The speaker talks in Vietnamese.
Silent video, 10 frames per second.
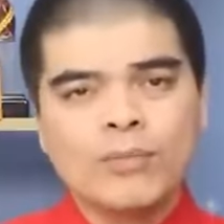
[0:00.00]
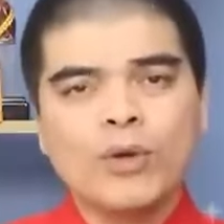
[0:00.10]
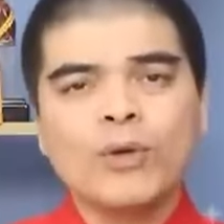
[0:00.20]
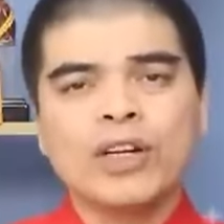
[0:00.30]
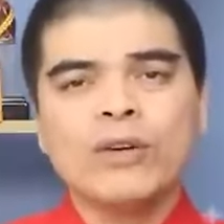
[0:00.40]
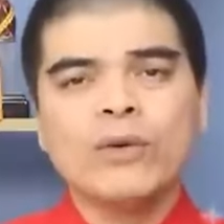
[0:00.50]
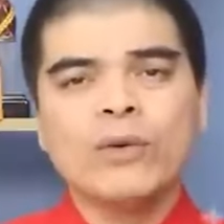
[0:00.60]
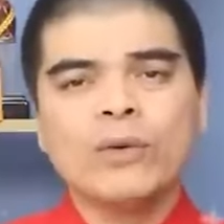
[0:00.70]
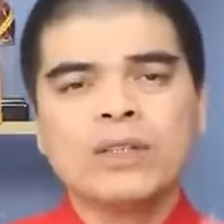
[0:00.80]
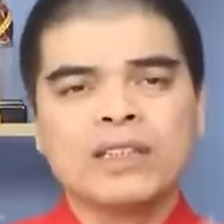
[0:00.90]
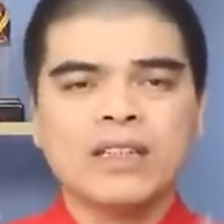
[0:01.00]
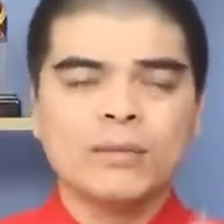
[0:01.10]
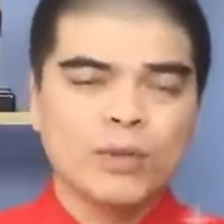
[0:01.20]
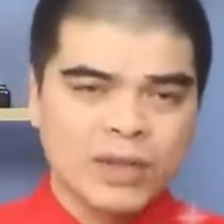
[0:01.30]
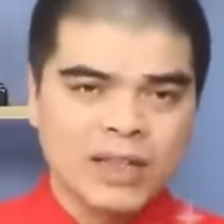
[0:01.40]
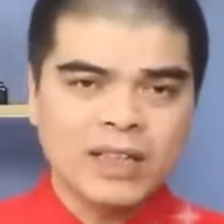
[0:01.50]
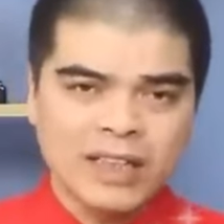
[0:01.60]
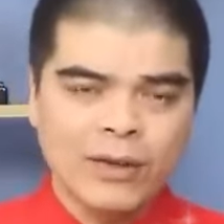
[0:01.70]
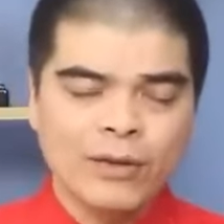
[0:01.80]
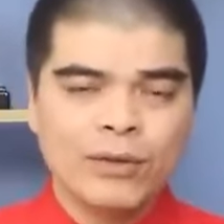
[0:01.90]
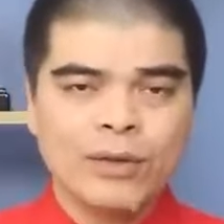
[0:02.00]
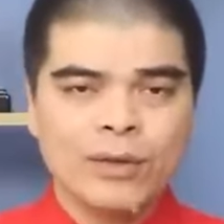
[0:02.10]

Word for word: Mỗi một cái hũ sẽ đựng một thứ khác nhau,